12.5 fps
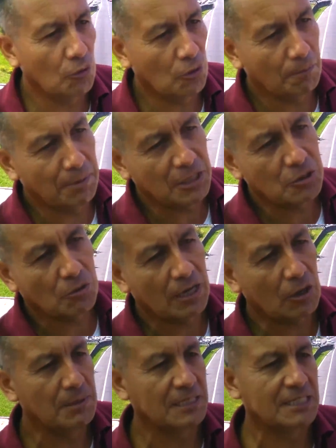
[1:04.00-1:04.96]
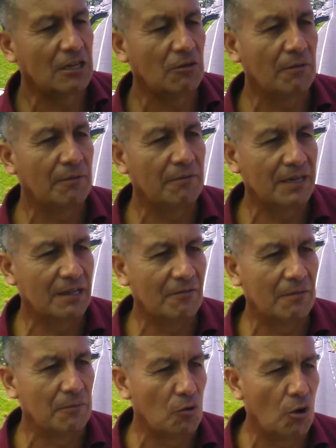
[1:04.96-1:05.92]
unos bichos que comenzando a vivir
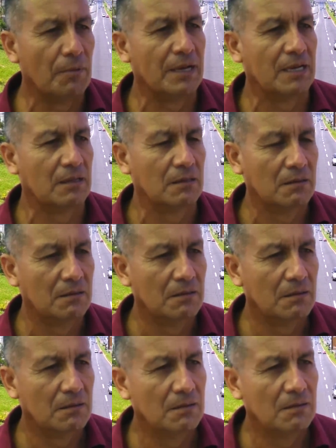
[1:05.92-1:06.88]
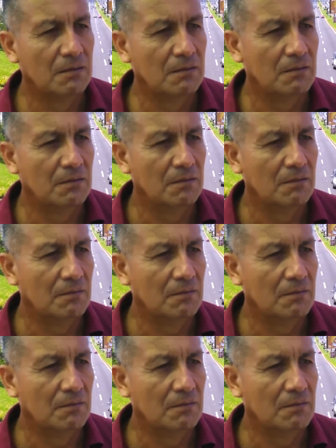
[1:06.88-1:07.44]
íbamos jóvenes. Sí.